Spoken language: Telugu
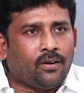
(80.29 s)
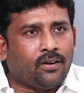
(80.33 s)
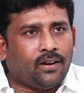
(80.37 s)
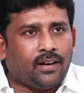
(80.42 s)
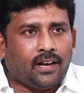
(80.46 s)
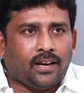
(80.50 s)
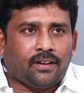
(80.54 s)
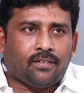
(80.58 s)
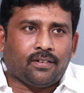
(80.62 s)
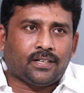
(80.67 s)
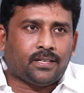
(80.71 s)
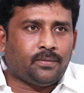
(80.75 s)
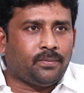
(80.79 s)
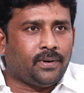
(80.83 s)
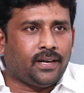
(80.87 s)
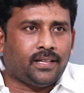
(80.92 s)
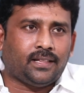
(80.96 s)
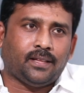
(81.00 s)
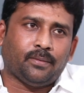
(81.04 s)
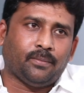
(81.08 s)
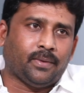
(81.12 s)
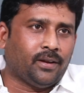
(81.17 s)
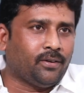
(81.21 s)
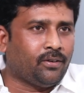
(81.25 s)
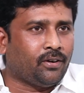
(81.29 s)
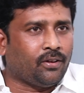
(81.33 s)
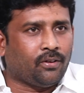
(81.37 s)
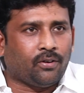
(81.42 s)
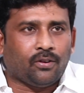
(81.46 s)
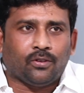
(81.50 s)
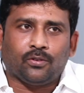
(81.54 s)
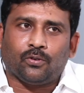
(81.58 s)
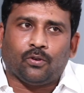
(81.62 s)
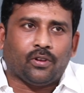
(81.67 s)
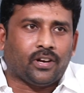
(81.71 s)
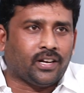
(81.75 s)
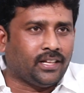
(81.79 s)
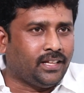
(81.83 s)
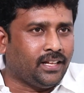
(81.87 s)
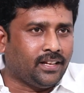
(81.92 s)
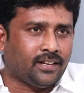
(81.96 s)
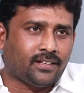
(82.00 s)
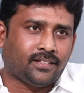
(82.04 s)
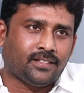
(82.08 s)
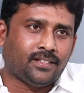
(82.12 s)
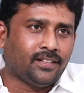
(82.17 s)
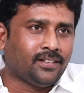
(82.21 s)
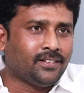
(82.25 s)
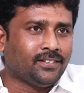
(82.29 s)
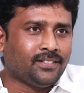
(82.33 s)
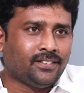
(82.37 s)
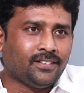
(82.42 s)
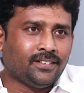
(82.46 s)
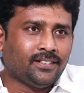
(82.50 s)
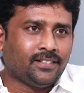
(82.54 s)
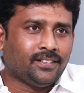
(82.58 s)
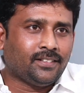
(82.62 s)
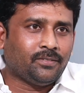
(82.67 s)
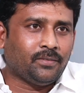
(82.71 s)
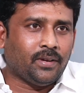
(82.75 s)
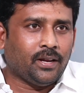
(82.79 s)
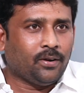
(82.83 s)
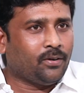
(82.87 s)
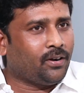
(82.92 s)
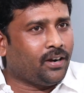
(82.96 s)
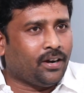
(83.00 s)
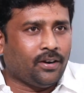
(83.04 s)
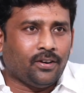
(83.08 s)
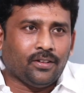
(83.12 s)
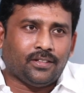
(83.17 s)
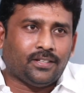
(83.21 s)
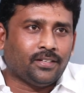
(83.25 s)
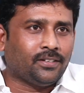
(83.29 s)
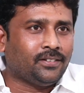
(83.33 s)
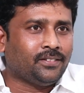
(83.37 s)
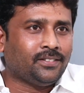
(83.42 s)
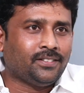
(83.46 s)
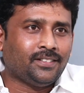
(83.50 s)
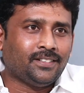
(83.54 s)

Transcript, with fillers: కూడా రిక్వెస్ట్ పెడితే మేము కూడా రోజు కోరిక తీరుస్తాం మేము కూడా అడుగుతాం